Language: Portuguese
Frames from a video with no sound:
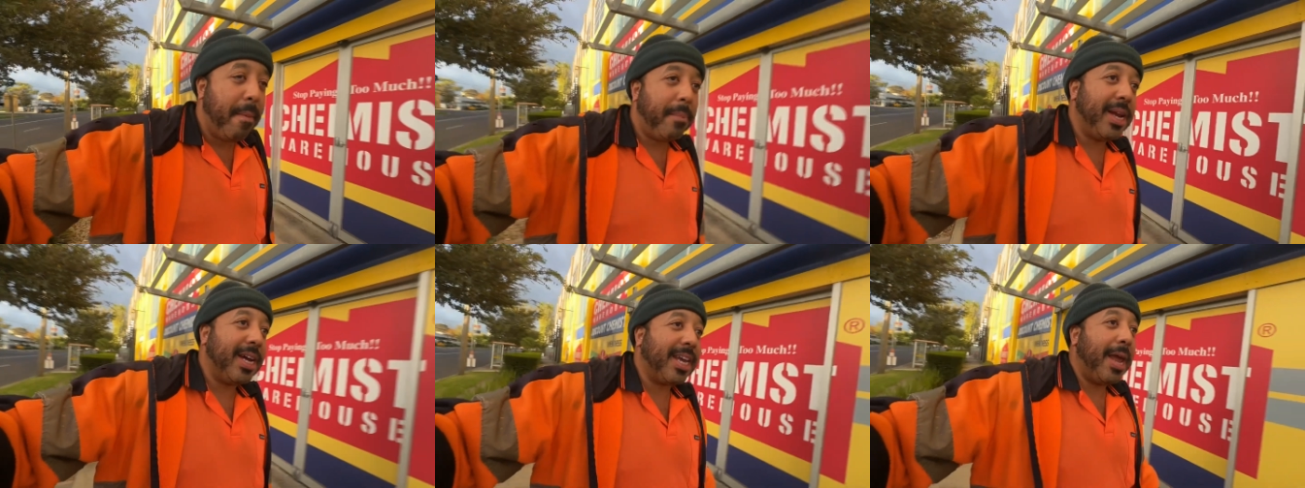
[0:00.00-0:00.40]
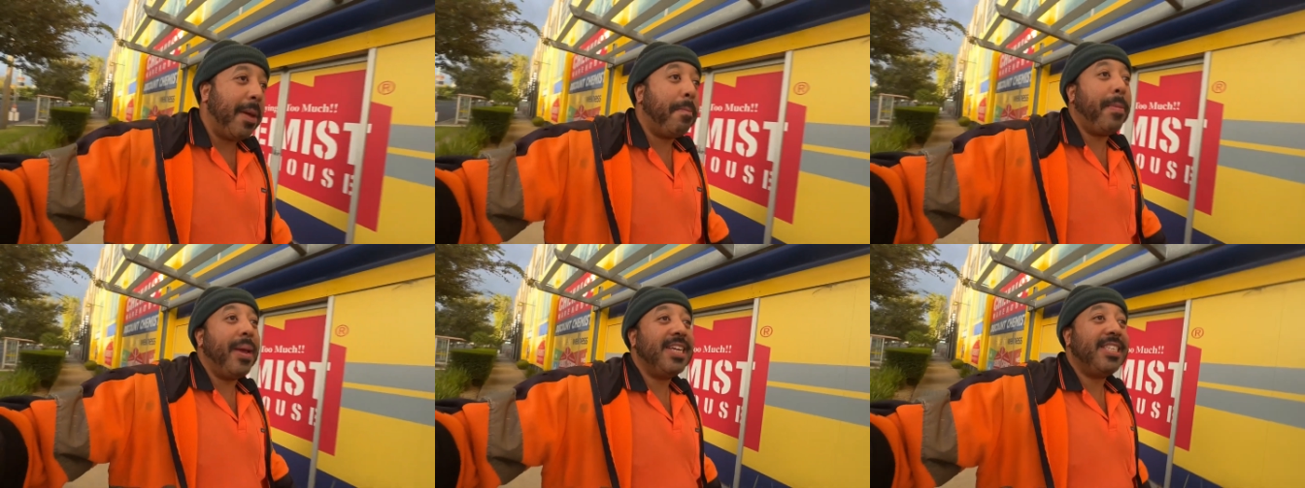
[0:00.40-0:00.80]
para quem
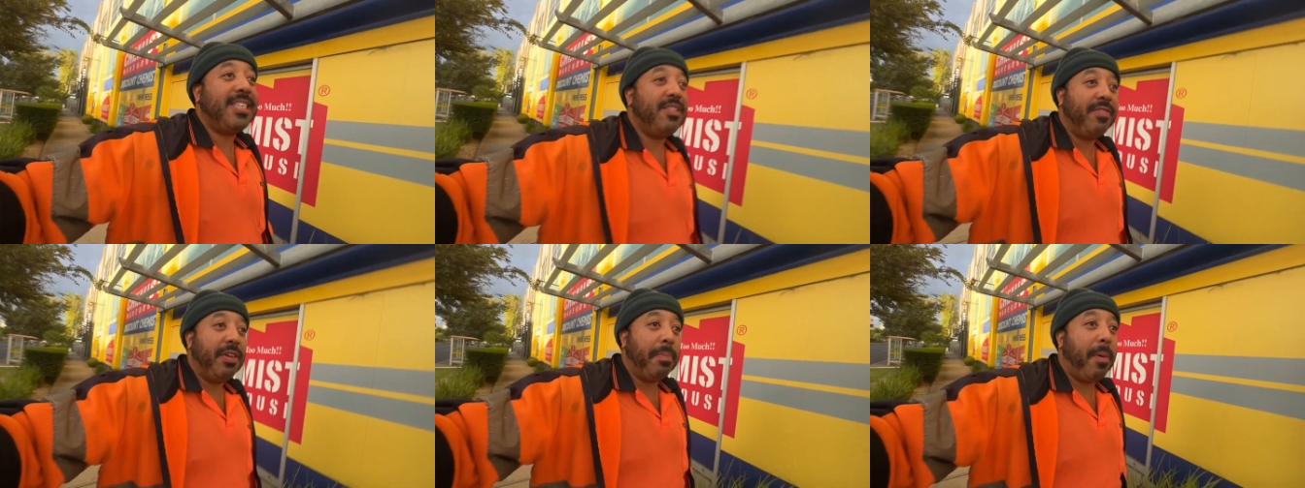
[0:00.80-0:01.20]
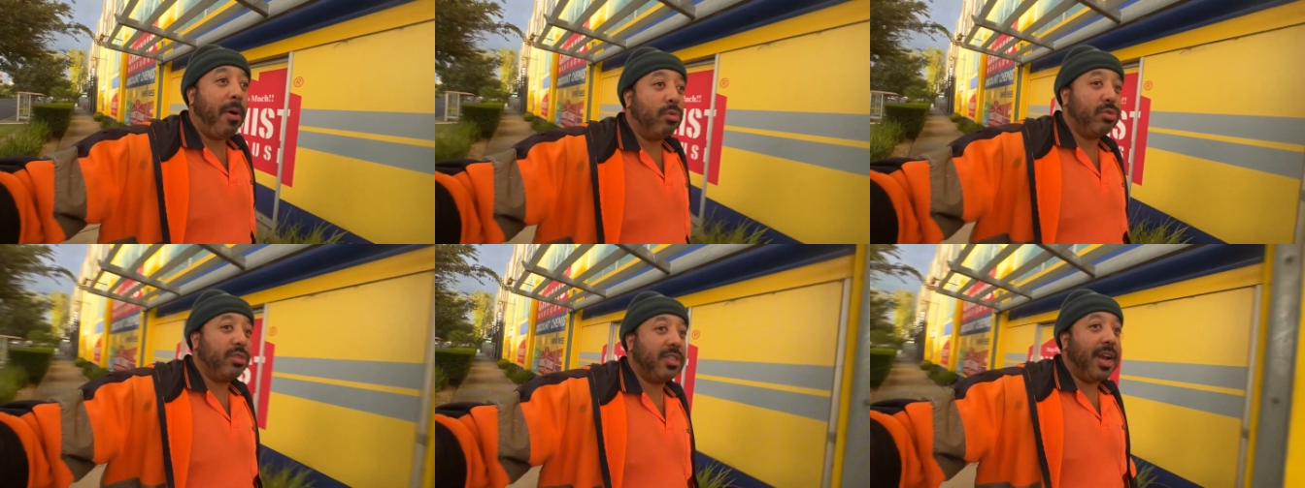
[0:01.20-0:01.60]
pensa em vir para a
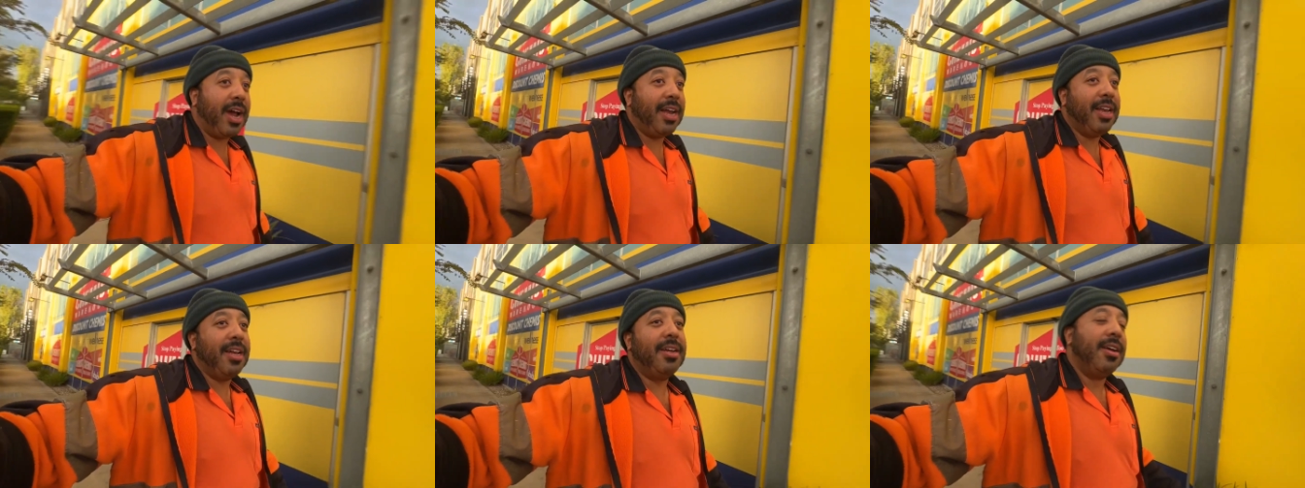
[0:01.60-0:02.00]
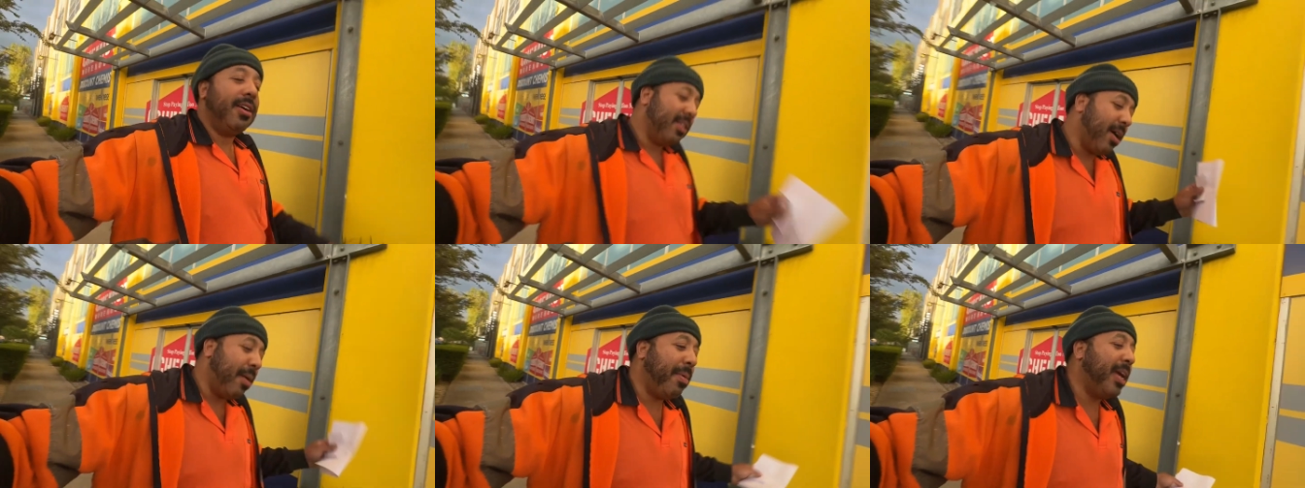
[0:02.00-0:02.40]
Austrália.
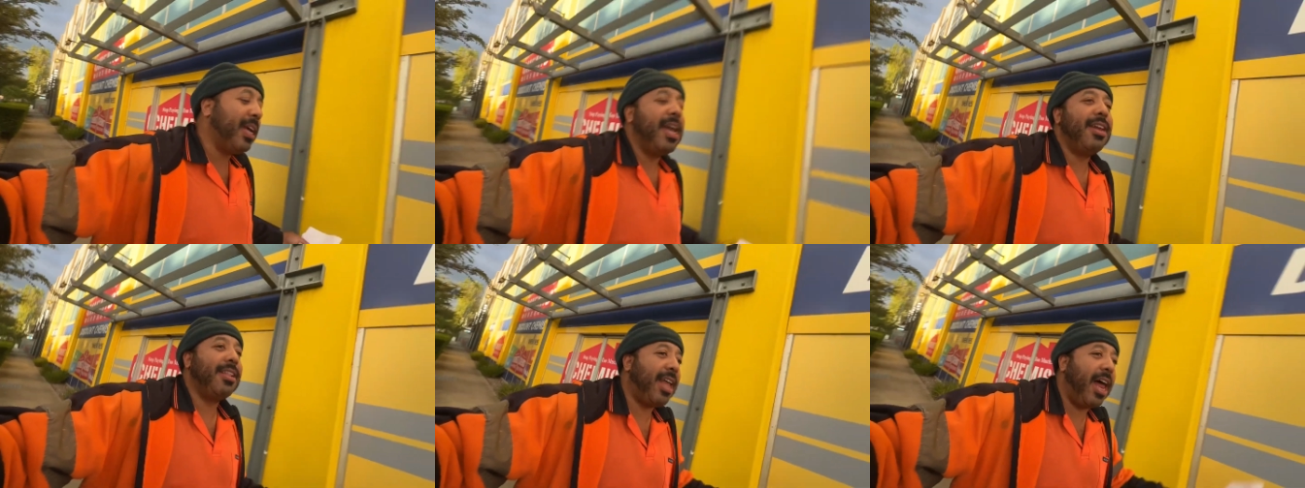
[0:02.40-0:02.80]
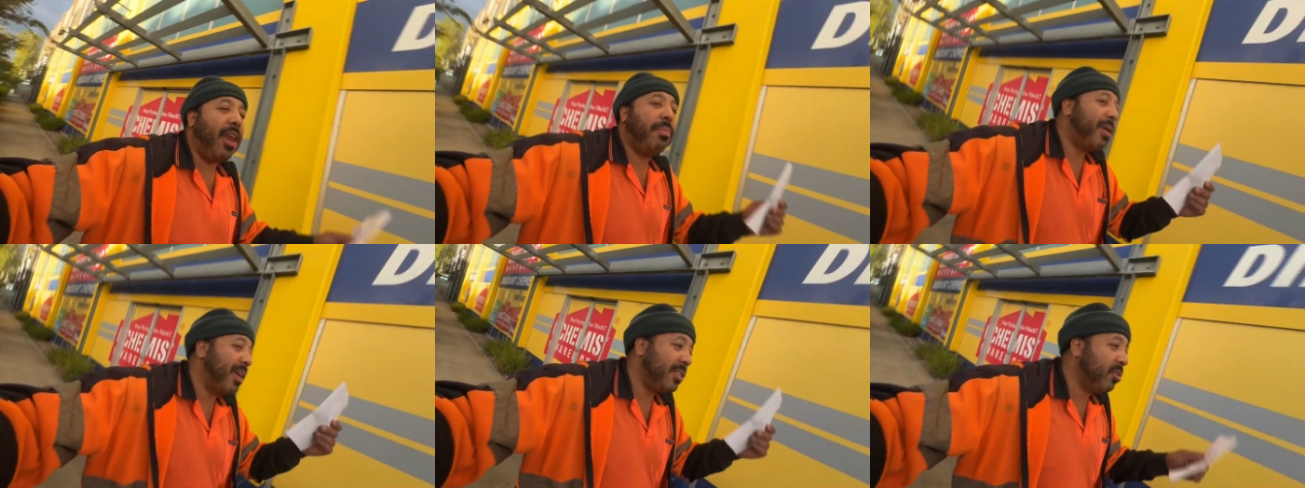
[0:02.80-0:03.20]
Também quem está no
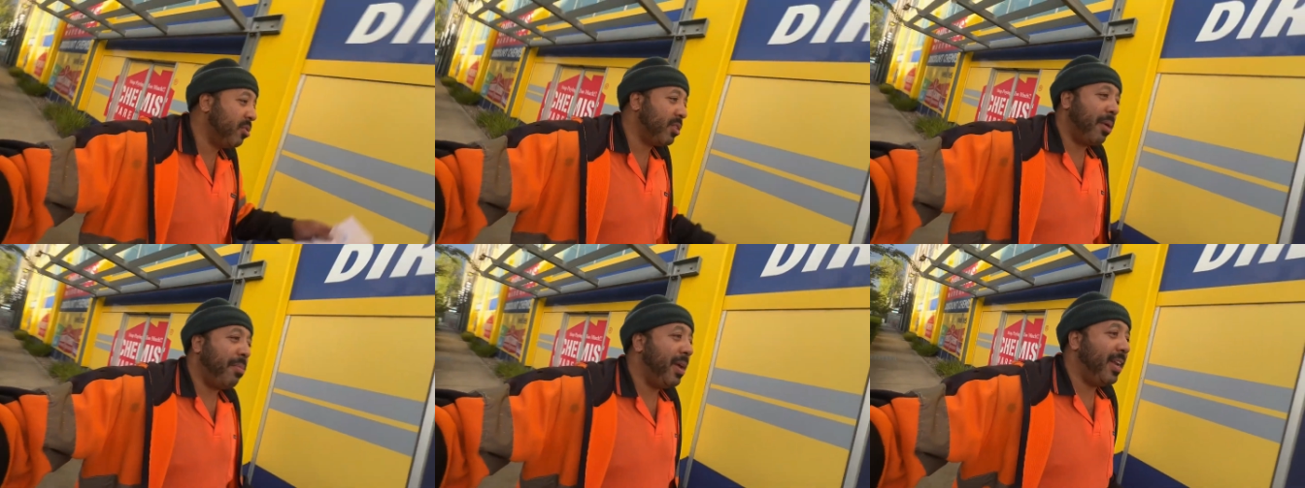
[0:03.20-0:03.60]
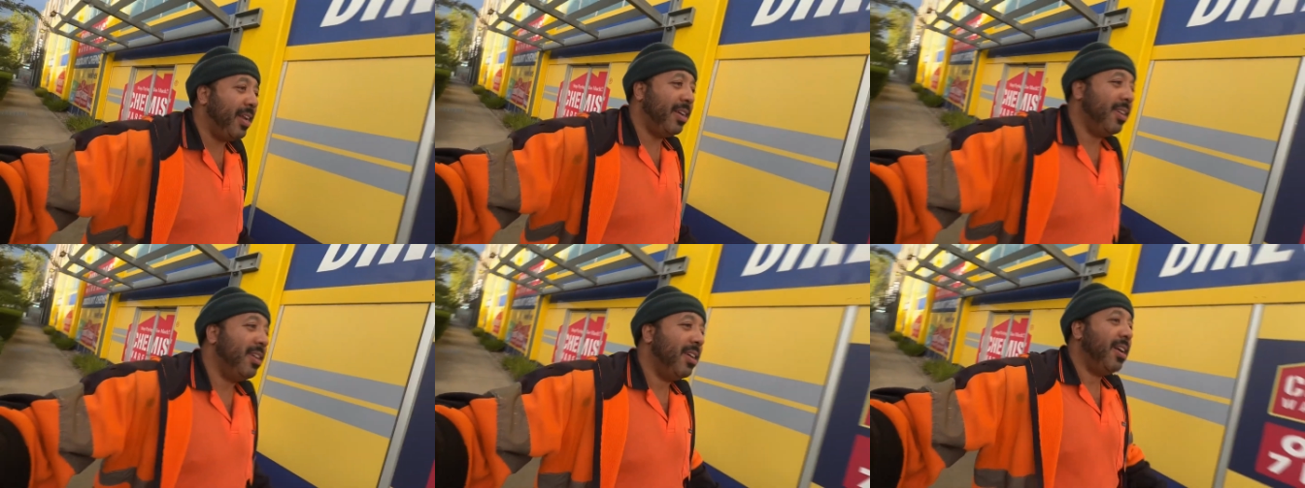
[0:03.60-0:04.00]
Brasil também, né?